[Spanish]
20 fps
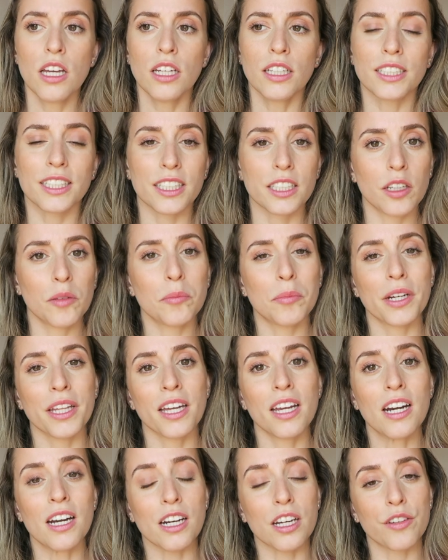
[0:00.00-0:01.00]

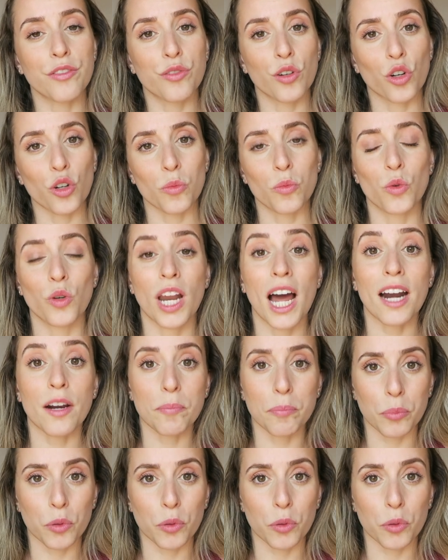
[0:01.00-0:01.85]
siempre reformular